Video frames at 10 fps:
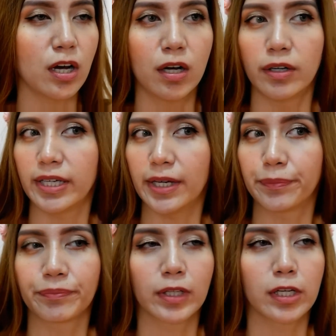Ah,
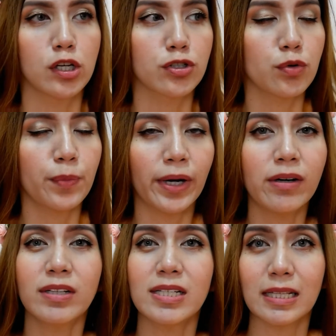uh, So,
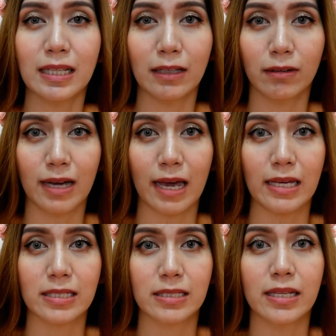meron isa dito
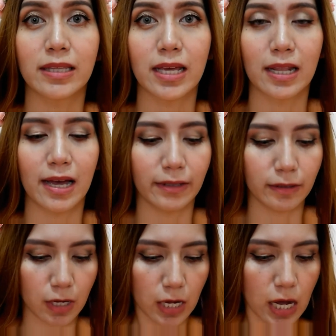guys, si
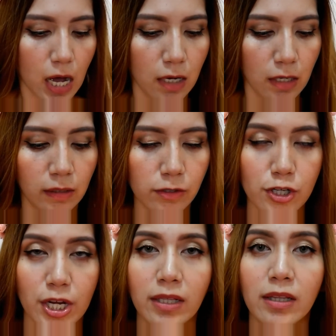Dylan.
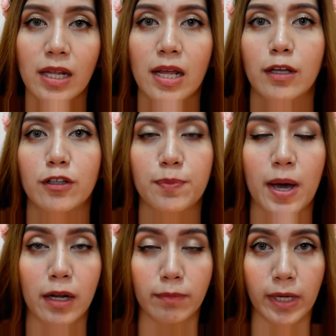Ang shade ni Dylan is
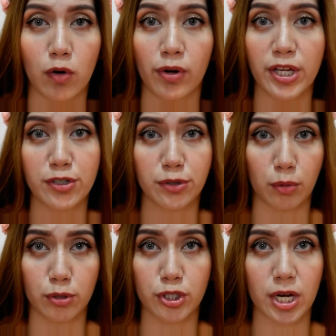parang may orange
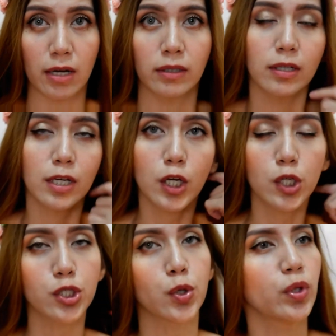tone siya.
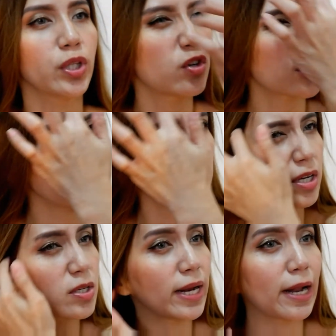So, hindi ko siya
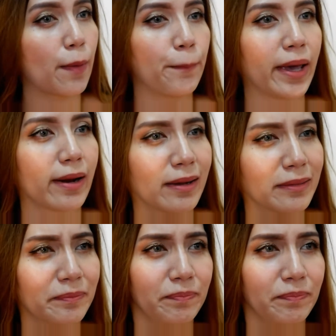kinuha kasi wala na pera.